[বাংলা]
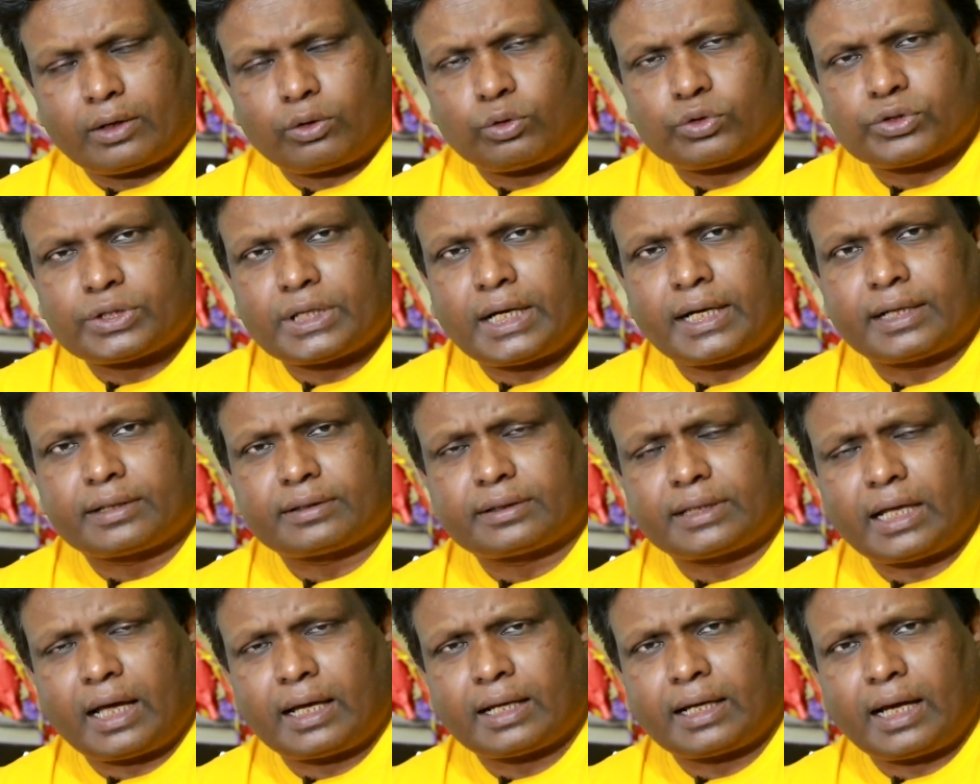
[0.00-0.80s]
গুজরাট
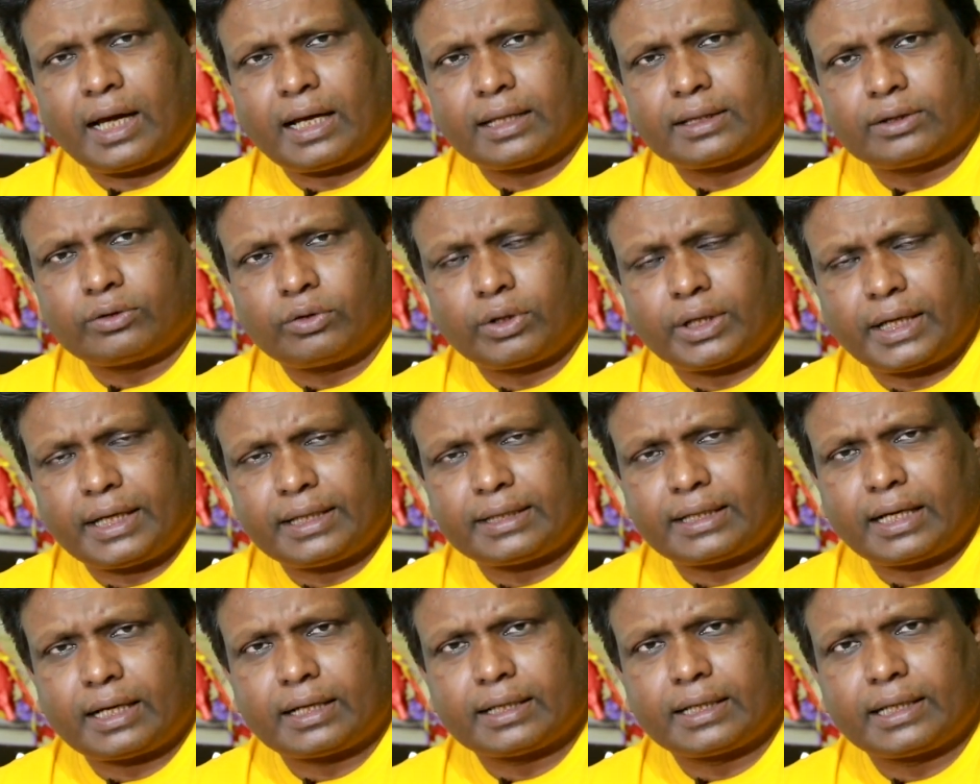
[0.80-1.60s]
তার হাত
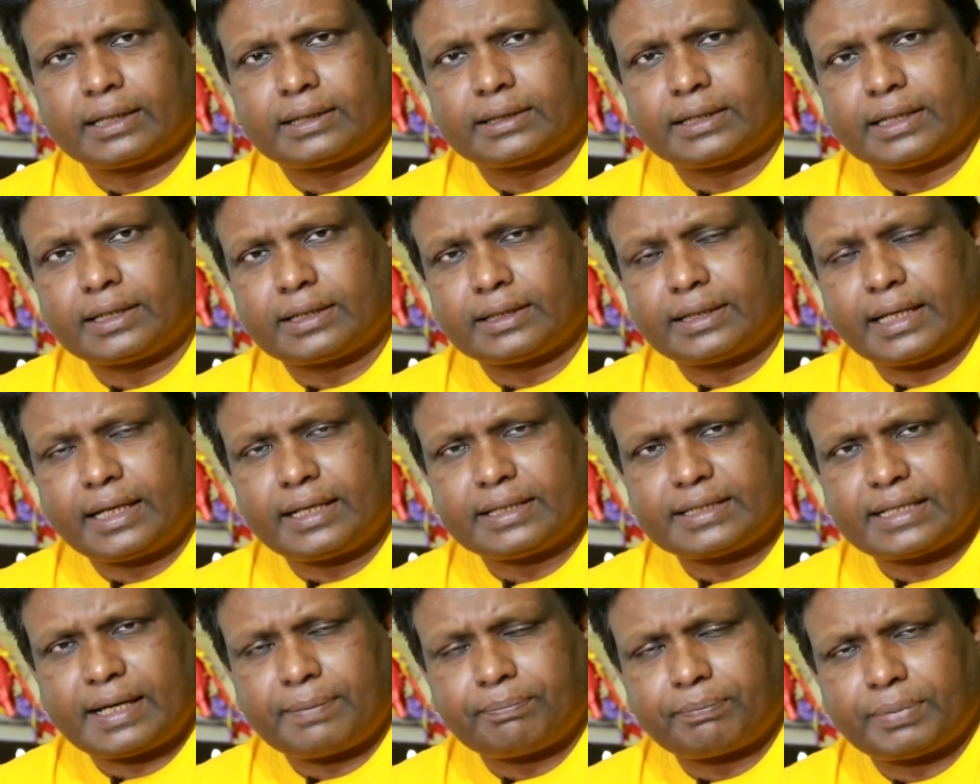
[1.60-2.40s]
ধরেই তার
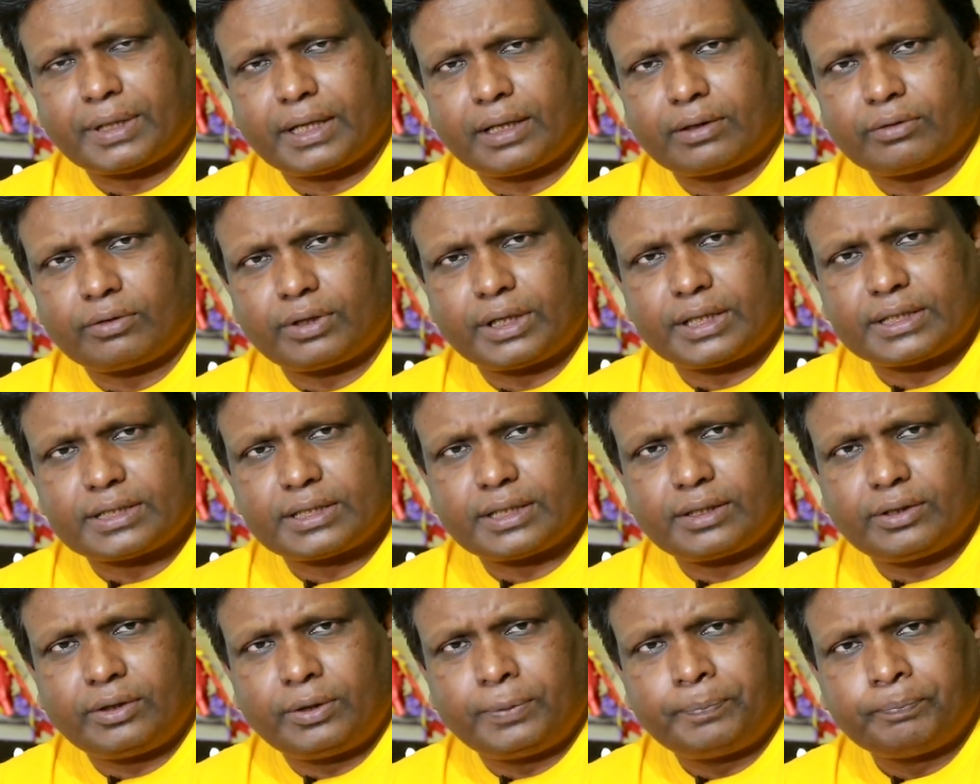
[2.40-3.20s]
নেতৃত্বেই চ্যাম্পিয়ন
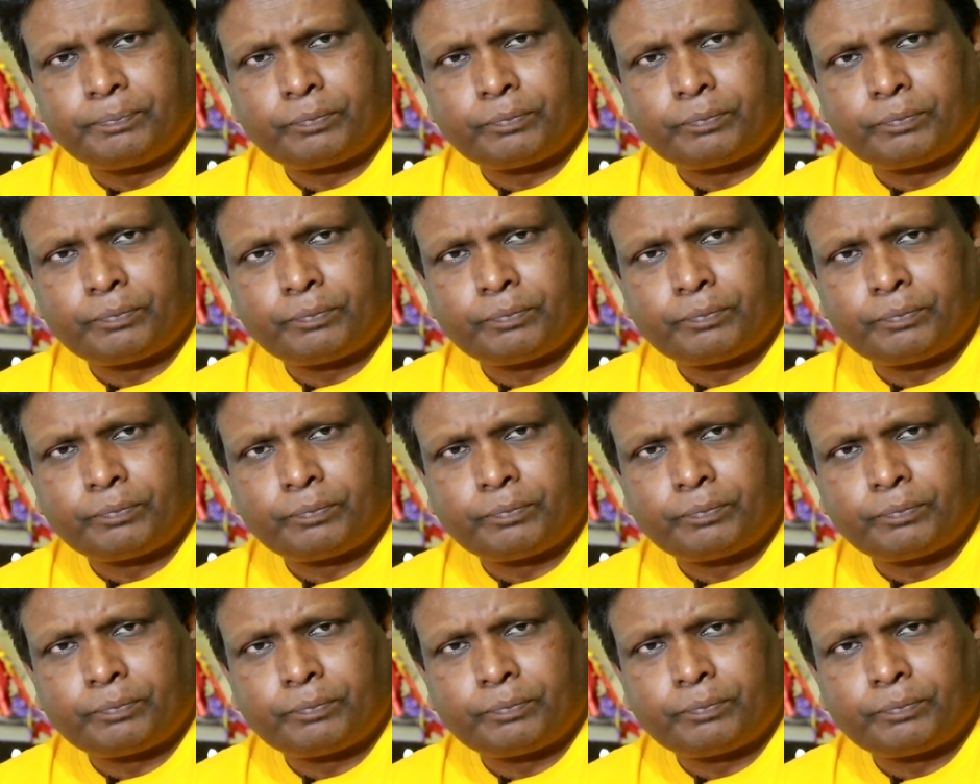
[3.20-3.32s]
হয়েছিল